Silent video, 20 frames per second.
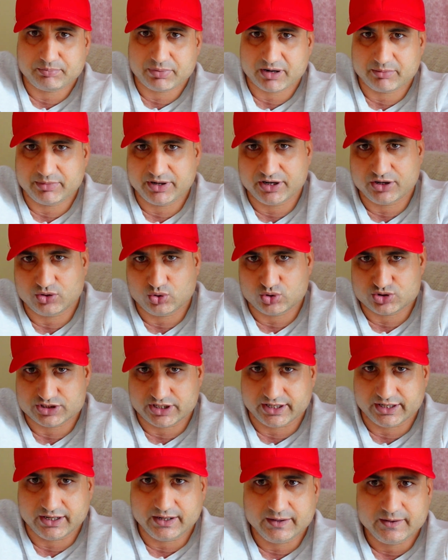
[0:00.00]
परमानेंट हो
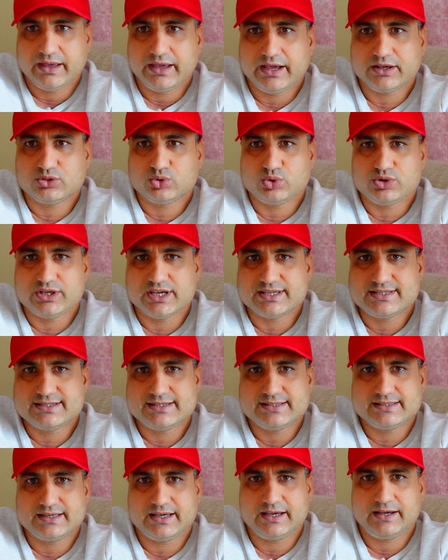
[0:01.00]
जाए ना एक तो ये
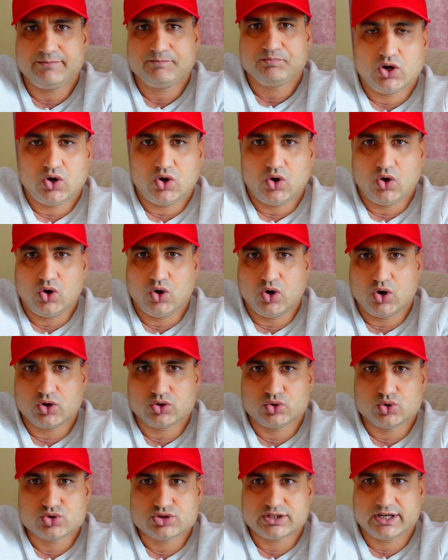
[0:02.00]
चीज़ है और
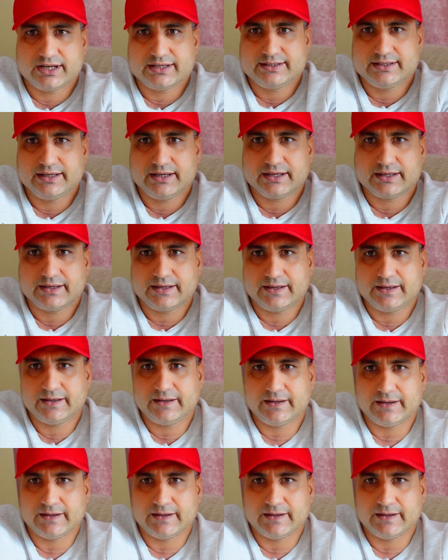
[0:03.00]
दूसरा ये कि